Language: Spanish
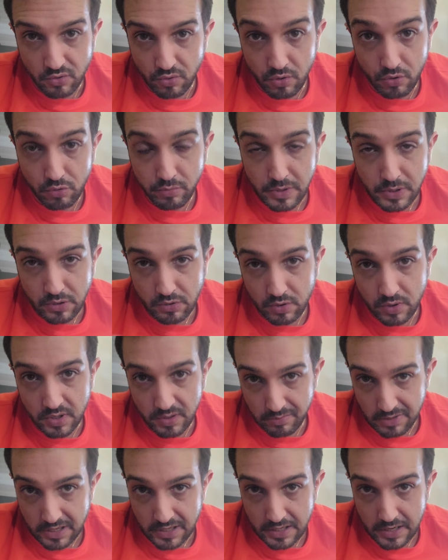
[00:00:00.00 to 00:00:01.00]
Yo recomiendo que os
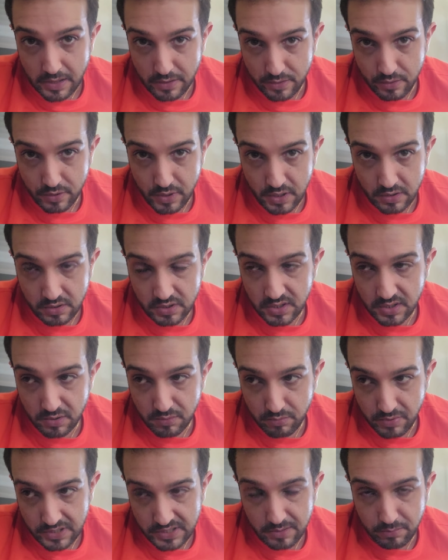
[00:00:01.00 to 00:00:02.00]
depiléis la zona si
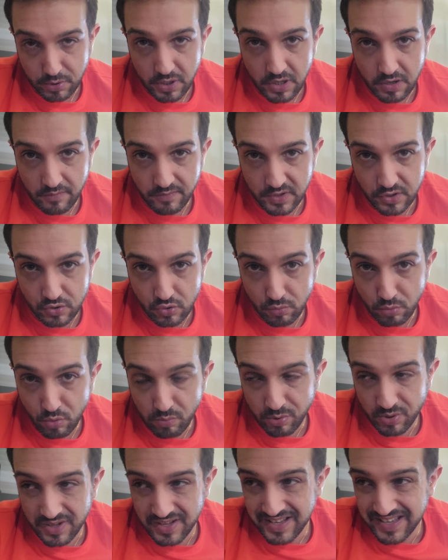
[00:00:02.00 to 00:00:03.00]
os vais a poner el
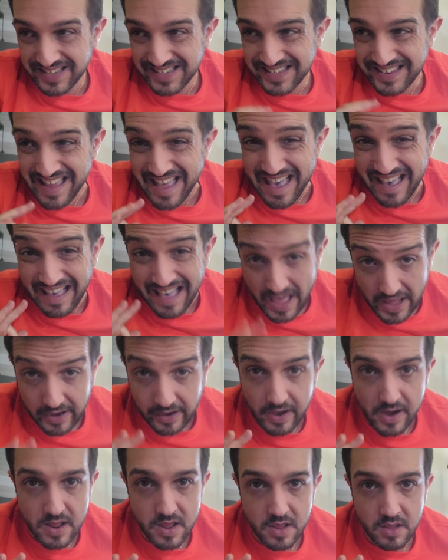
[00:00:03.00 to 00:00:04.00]
Fixomul porque es que se
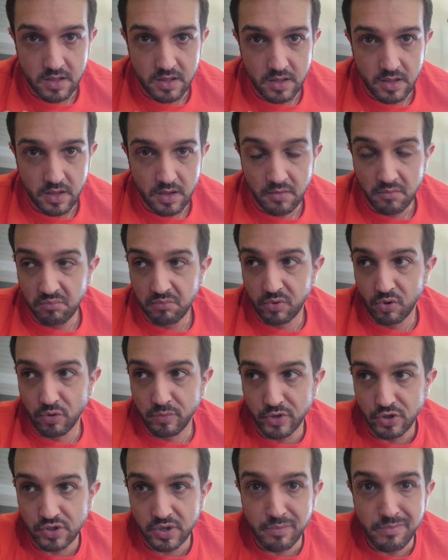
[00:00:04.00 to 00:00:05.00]
agarra, por
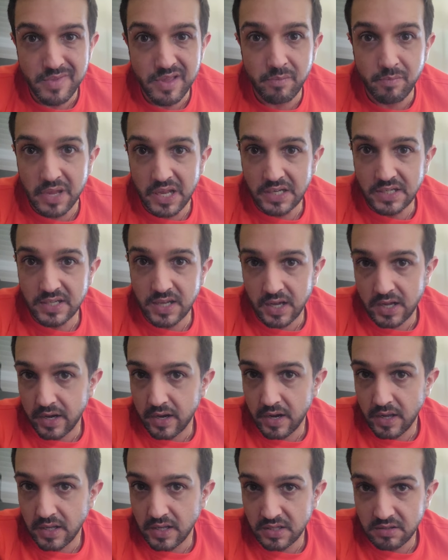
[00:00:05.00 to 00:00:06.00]
lo menos en mi piel se
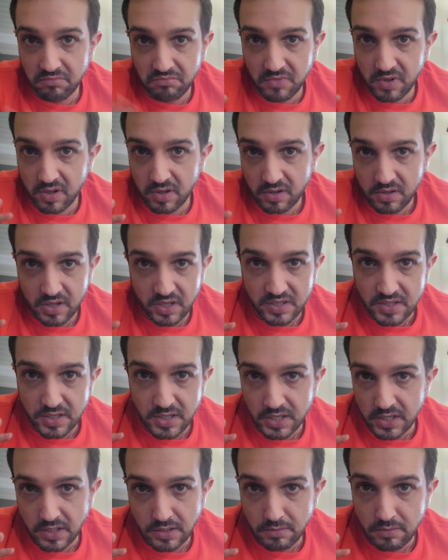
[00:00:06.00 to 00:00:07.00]
agarra, que es
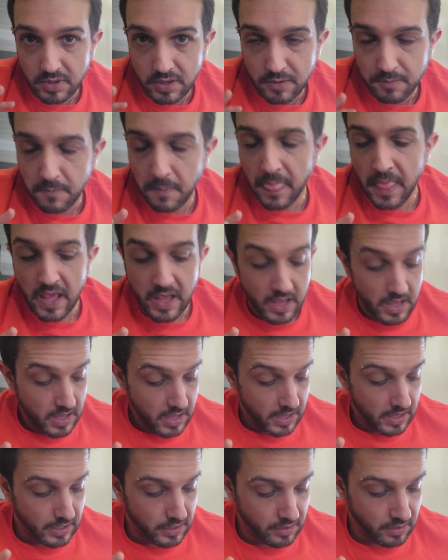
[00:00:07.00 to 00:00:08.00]
increíble.
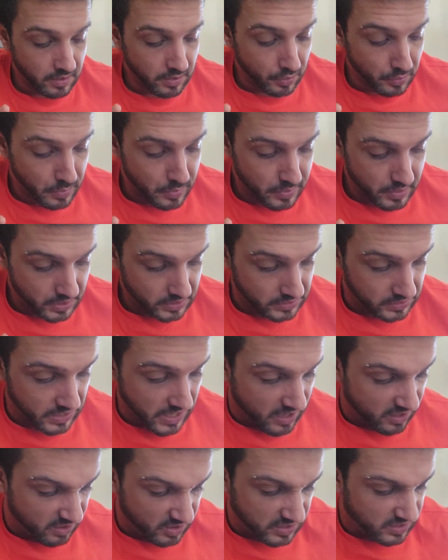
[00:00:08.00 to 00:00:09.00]
Entonces,
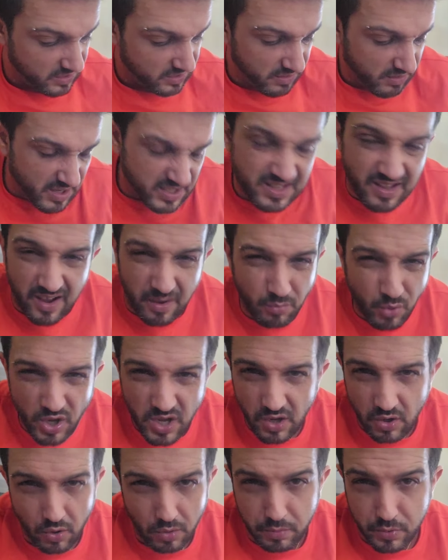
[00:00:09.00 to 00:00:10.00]
claro, estaba
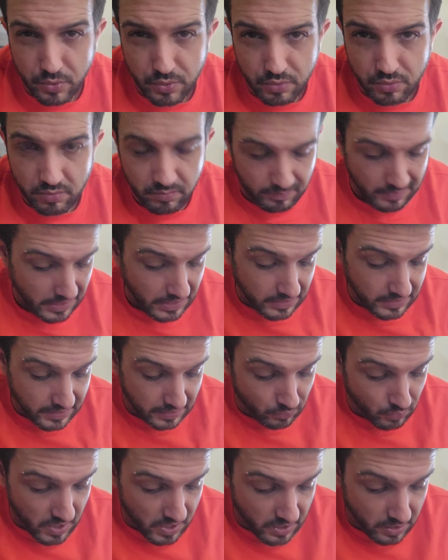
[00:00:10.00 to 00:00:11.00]
muy incómodo, ¿vale? El
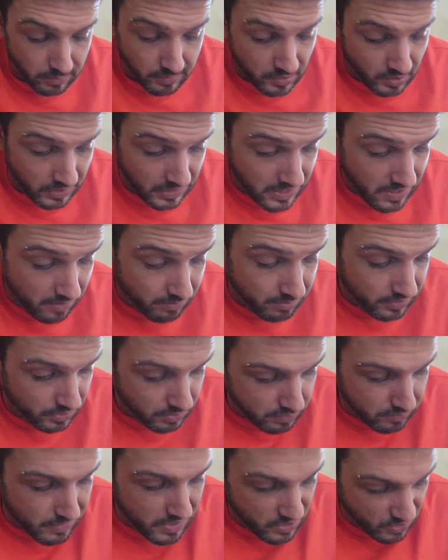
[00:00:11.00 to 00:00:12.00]
tatuaje no me dolía,
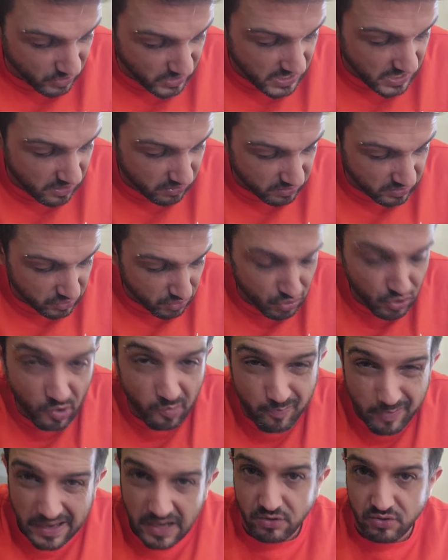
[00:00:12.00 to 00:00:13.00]
pero me dolía lo que son
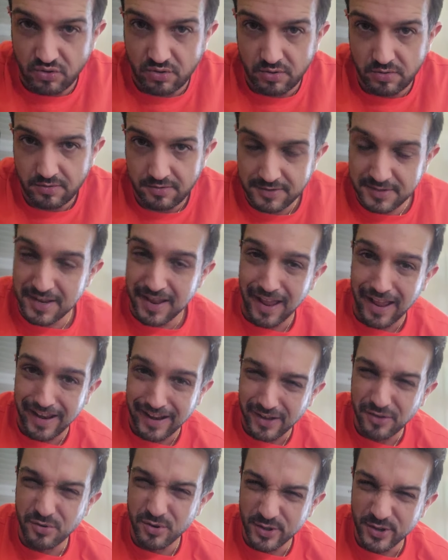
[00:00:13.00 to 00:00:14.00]
los pelos. O sea,
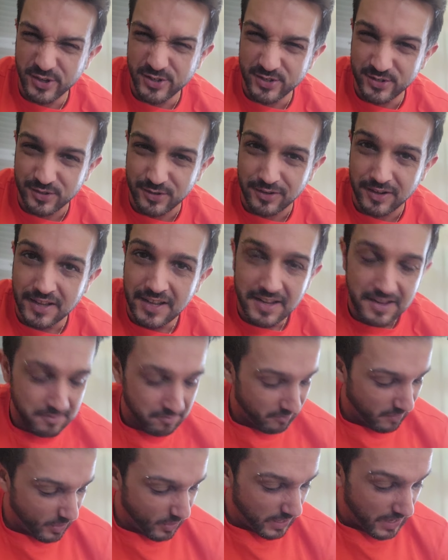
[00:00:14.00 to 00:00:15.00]
era curioso.
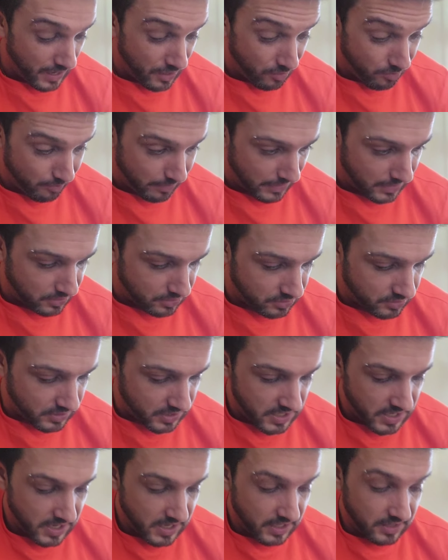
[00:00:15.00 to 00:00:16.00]
Me dolían los pelos.
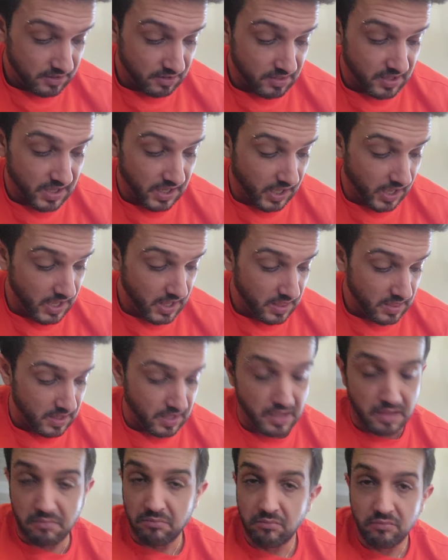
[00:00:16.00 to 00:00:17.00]
Entonces, ¿qué
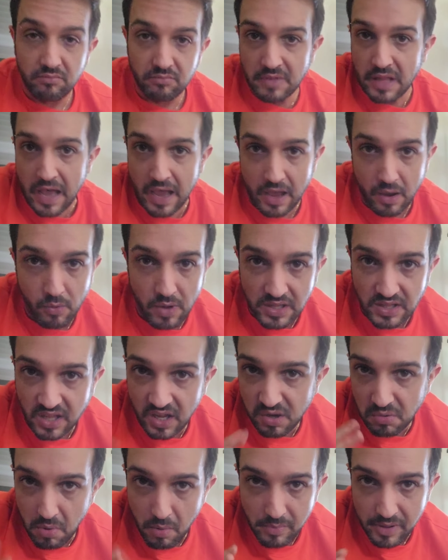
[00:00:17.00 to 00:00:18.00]
hice? Nada,
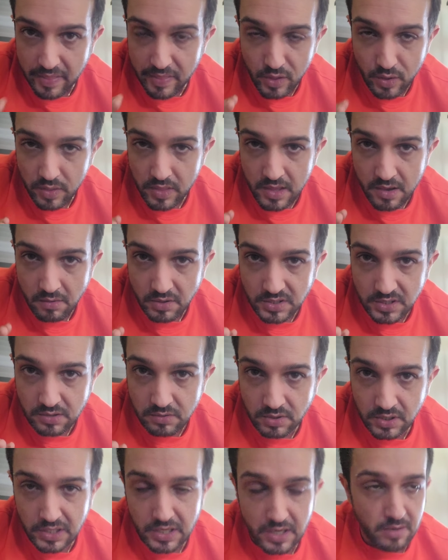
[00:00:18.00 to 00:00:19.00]
aguanté como medio día o así
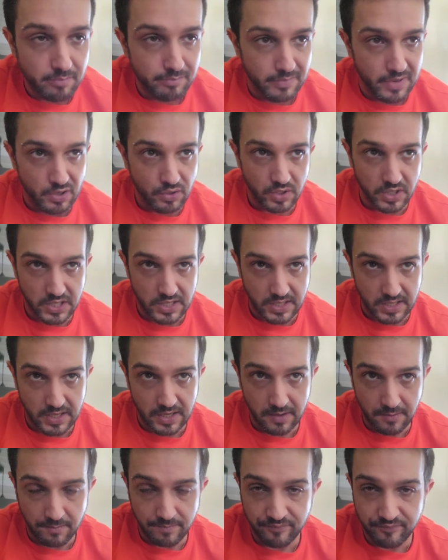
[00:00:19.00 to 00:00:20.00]
con él, me lo
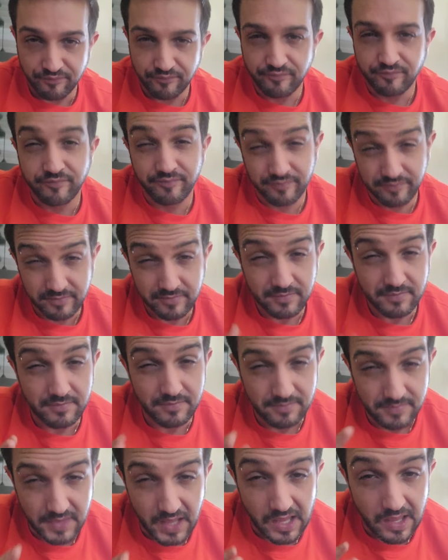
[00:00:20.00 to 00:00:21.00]
quité.
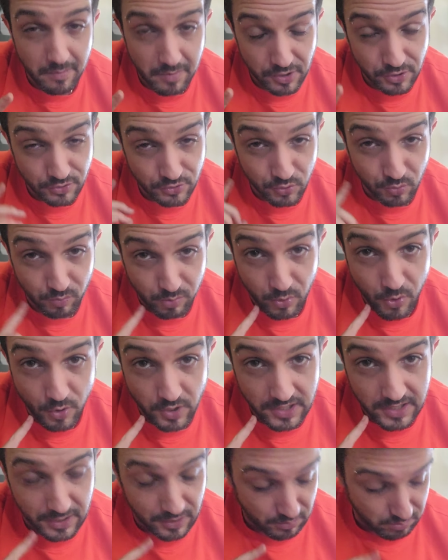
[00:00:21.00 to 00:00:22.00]
Que me costó un poco
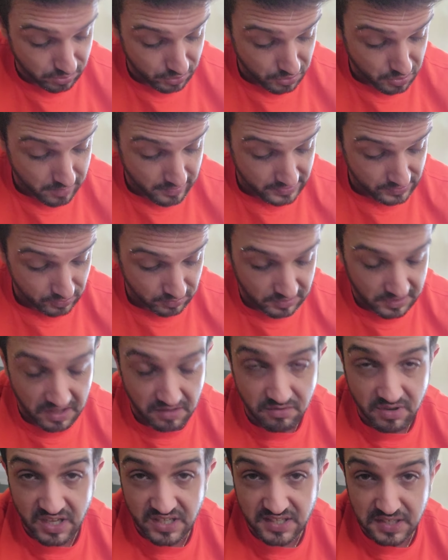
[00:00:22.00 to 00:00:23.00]
quitarlo porque no había
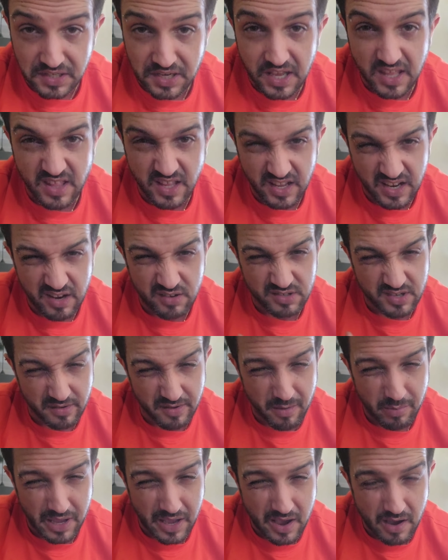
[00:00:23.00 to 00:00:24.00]
soltado casi nada y claro, se
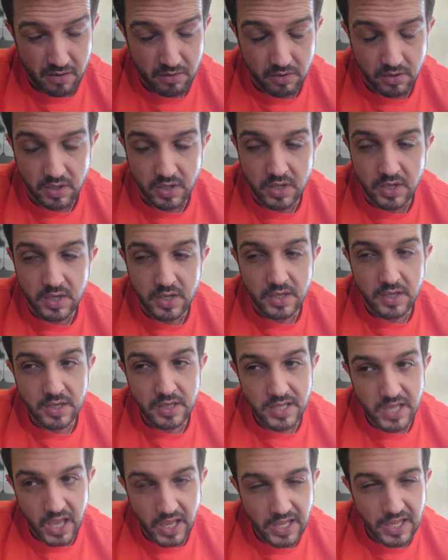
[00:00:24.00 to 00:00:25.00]
había pegado.
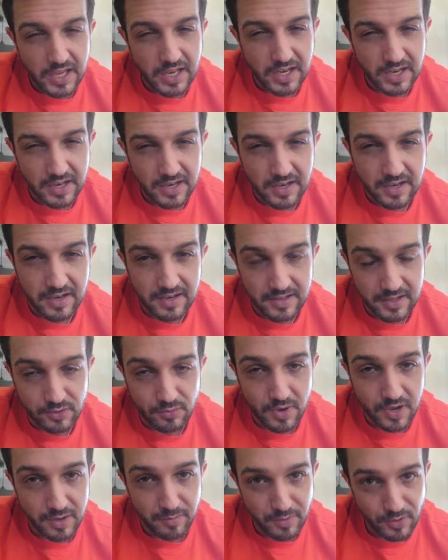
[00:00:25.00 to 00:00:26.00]
Y ahí el
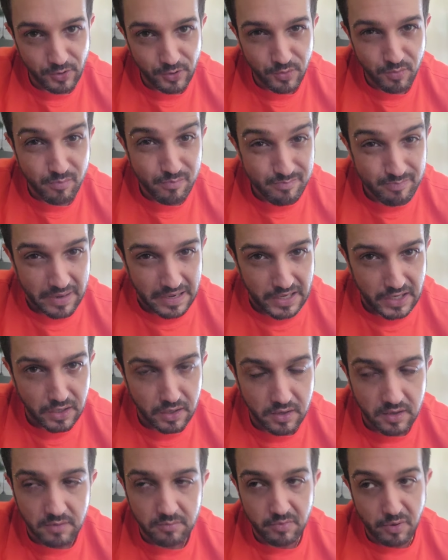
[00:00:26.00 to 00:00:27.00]
tatuaje me dolió un
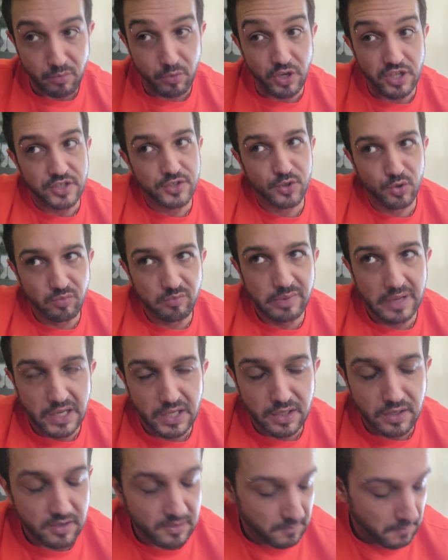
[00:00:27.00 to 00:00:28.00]
pelín, me molestó un
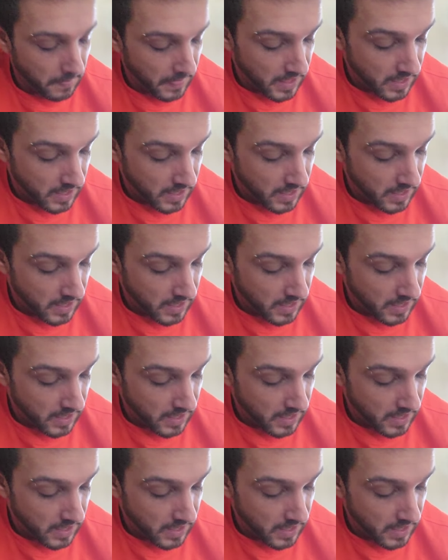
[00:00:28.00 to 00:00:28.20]
pelín.